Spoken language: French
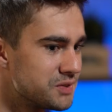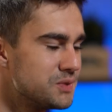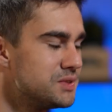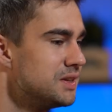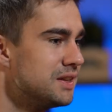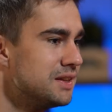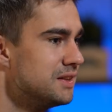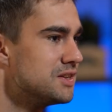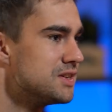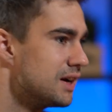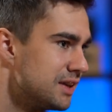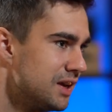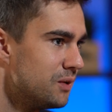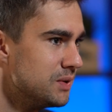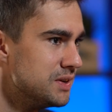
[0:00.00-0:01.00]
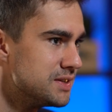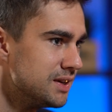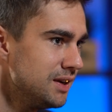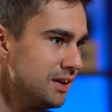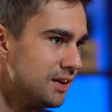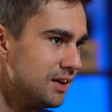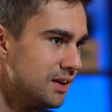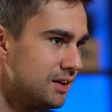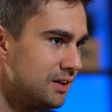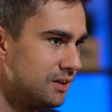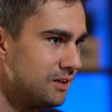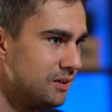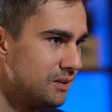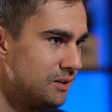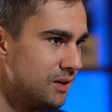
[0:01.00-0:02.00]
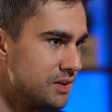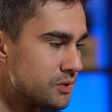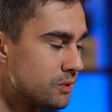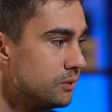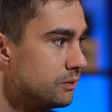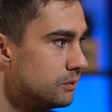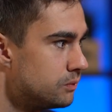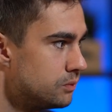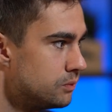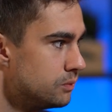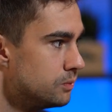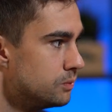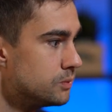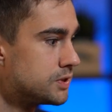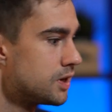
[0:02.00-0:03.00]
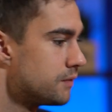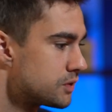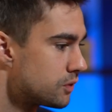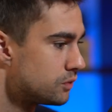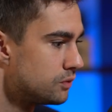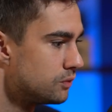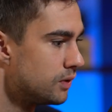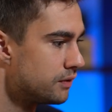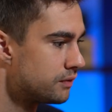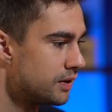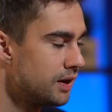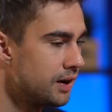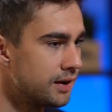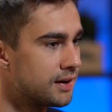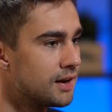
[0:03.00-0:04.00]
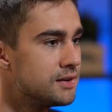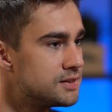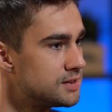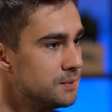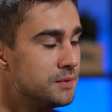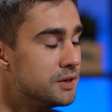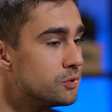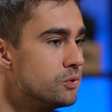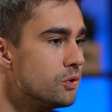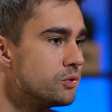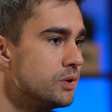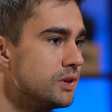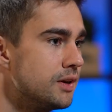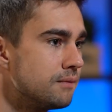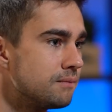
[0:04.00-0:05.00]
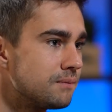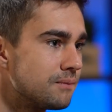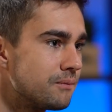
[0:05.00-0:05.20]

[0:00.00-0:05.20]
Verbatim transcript: Est-ce que c'était déjà le cas au lycée euh, Est-ce que tu savais ce que tu voulais faire et quel type d'étudiant tu étais